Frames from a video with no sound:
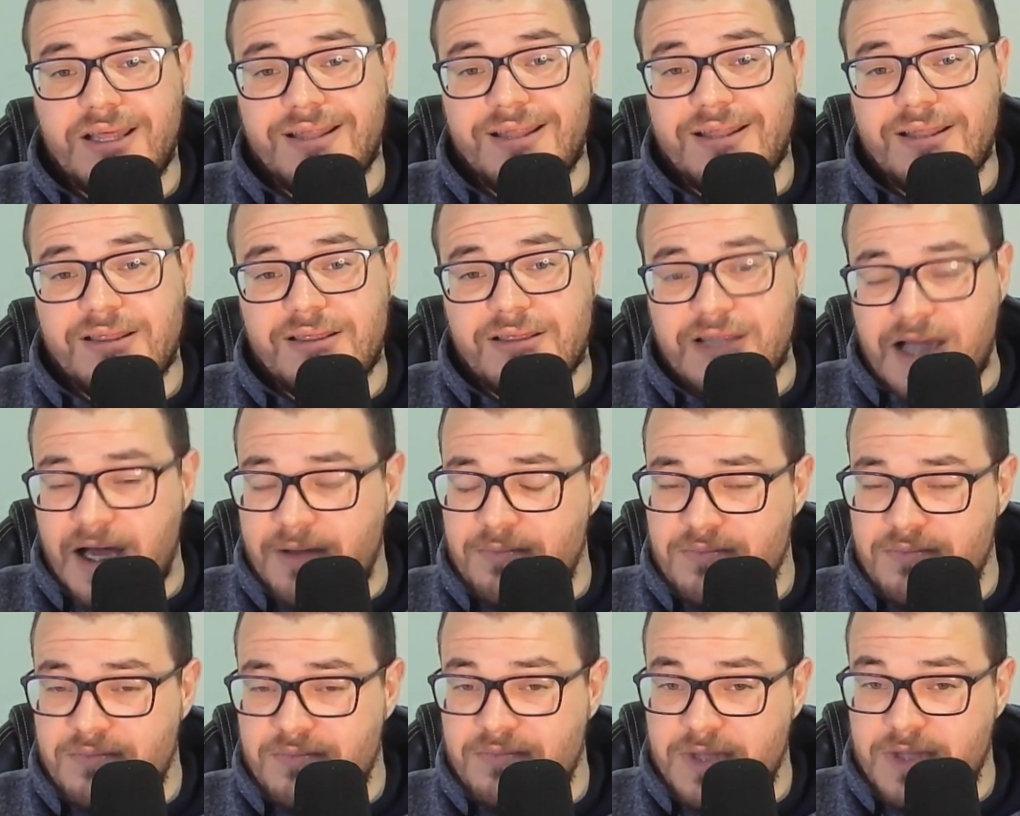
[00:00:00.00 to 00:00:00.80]
Na
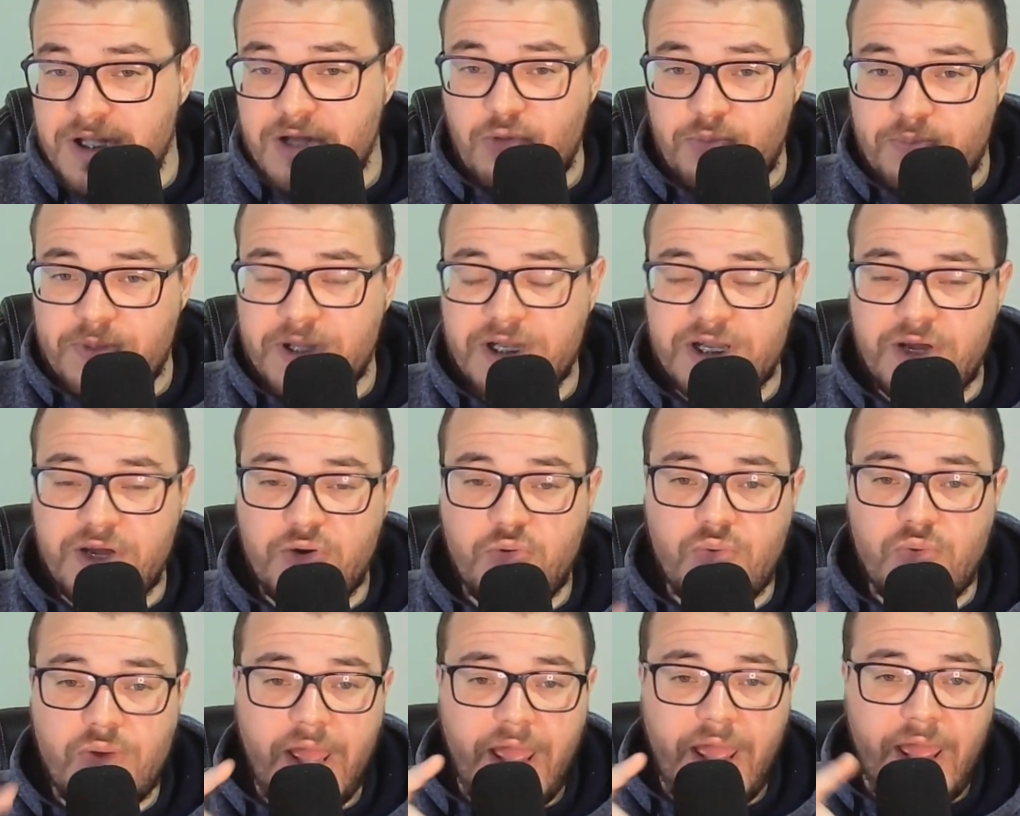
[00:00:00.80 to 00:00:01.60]
minha opinião,
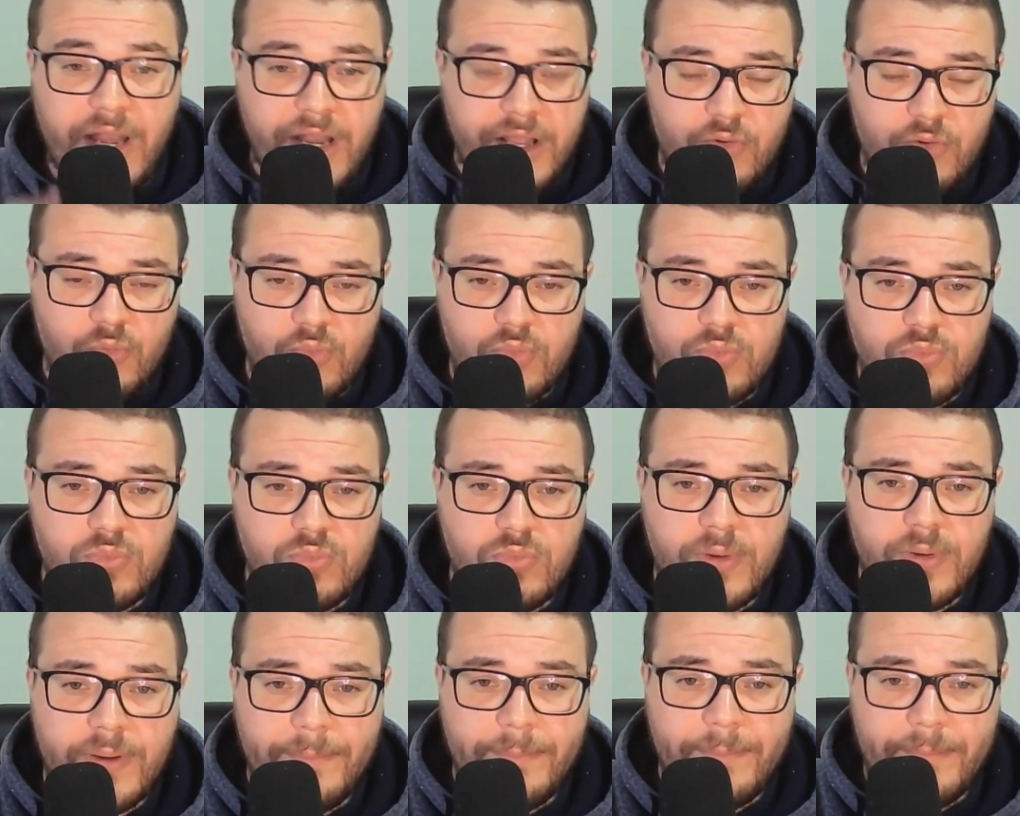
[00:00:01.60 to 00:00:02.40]
é não.
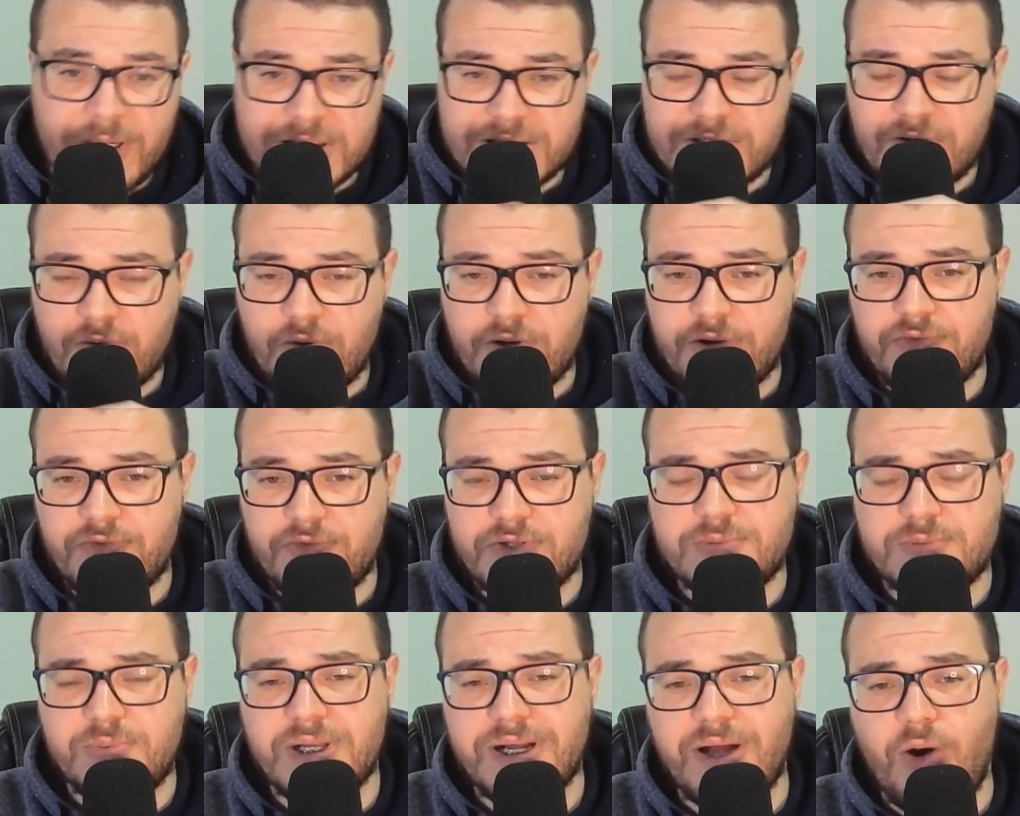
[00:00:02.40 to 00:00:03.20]
Mas agora eu vou
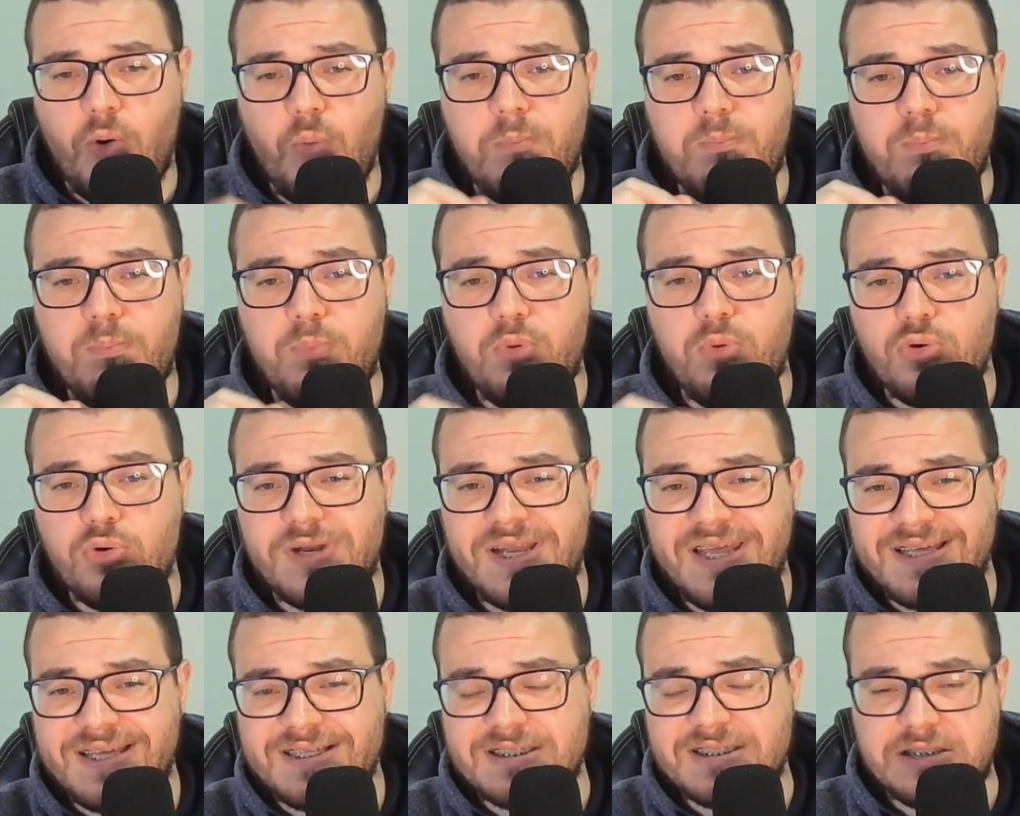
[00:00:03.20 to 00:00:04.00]
explicar o
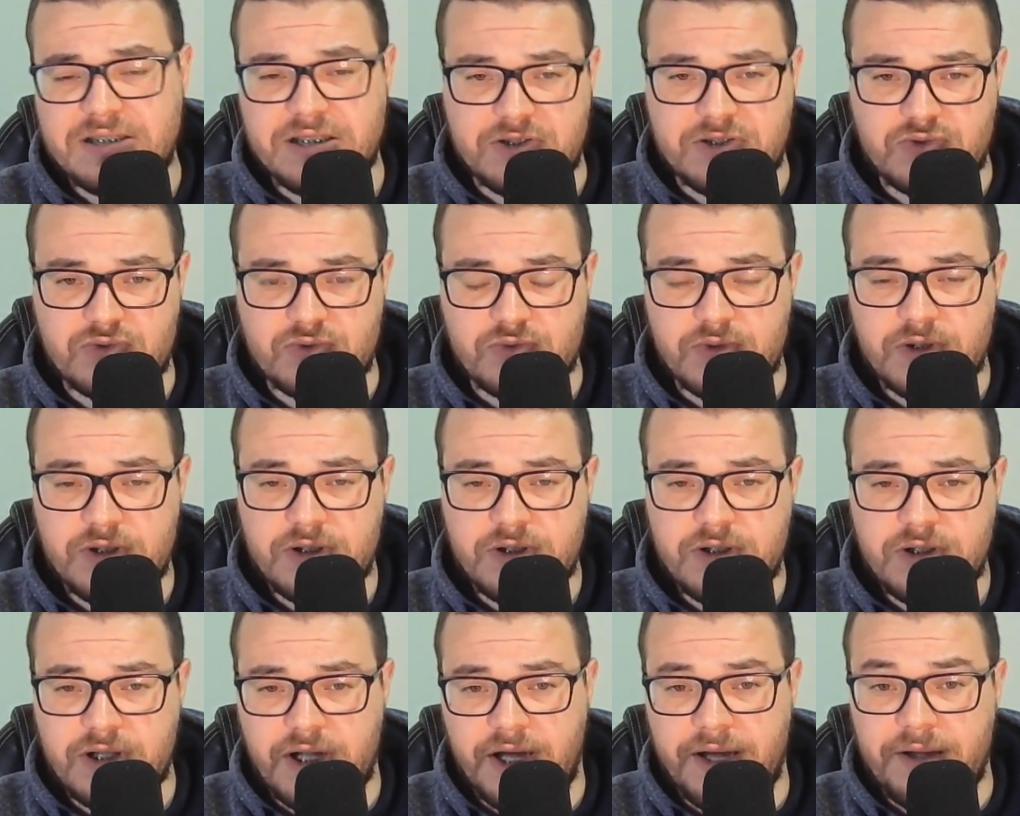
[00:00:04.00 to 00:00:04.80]
porquê disso.
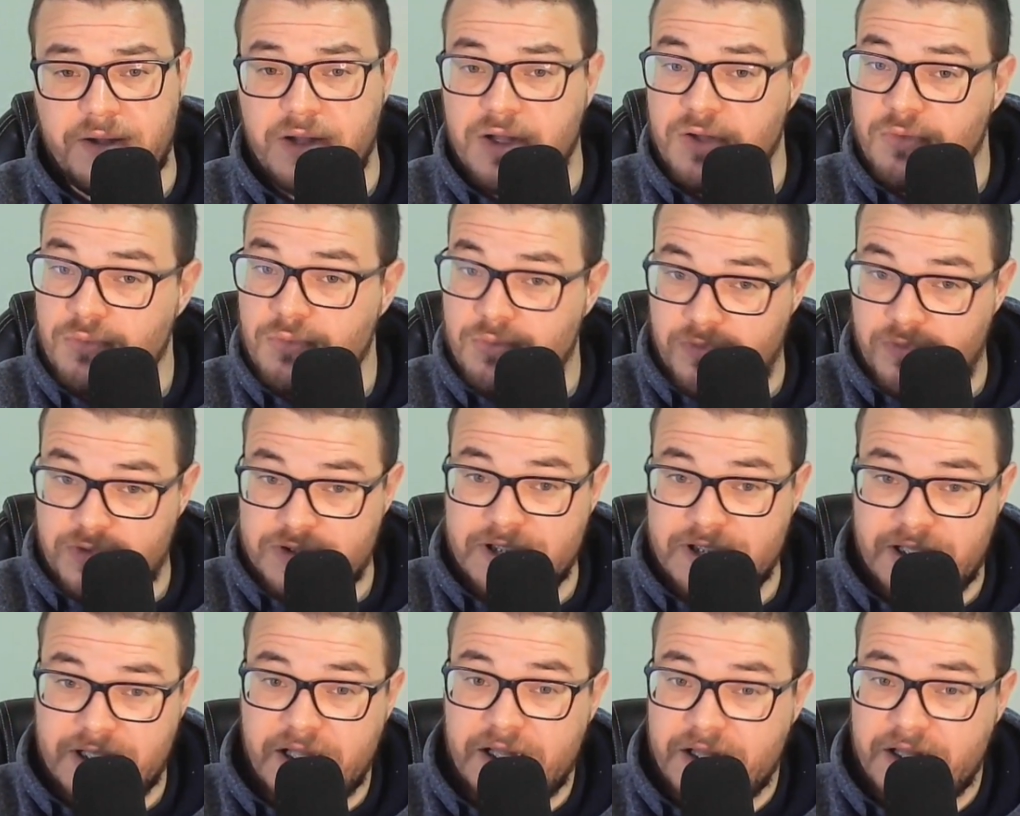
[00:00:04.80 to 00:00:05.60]
Tá? Você
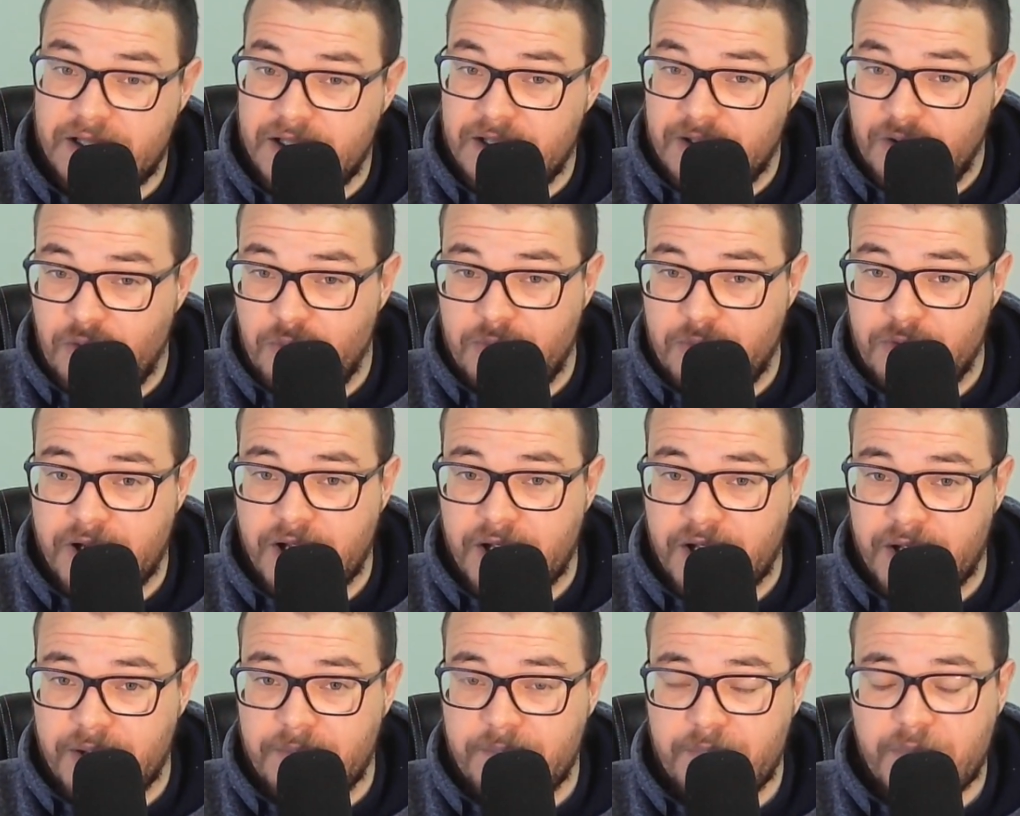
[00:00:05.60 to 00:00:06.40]
que entender o
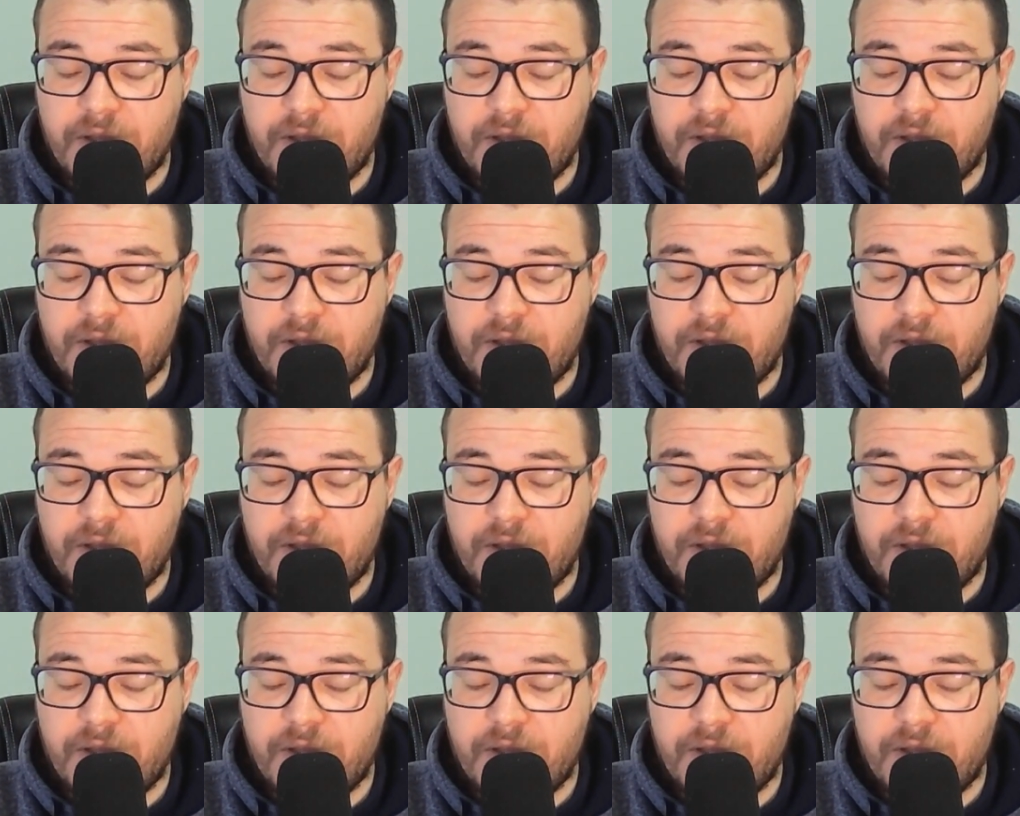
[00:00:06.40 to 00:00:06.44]
porquê.